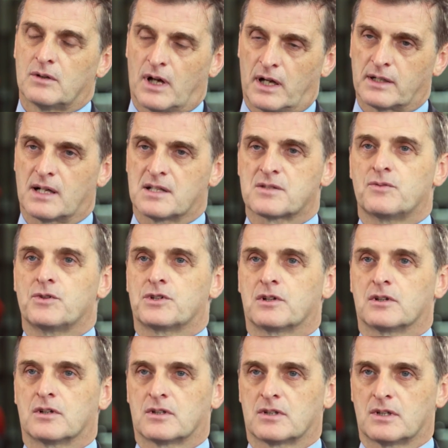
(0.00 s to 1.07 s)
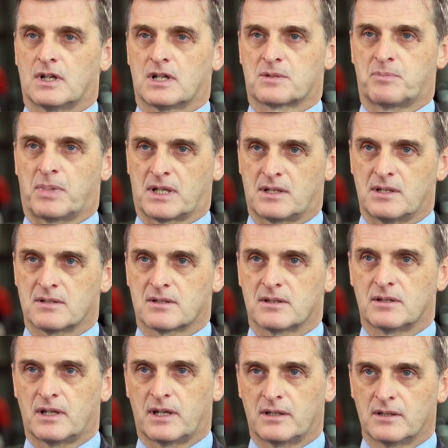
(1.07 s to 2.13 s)
Ein ganz wichtiger Aspekt, den Sie
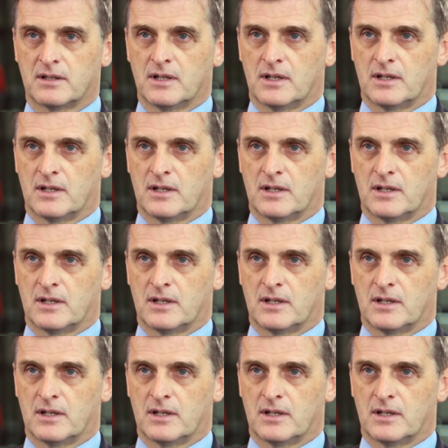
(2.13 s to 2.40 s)
nennen,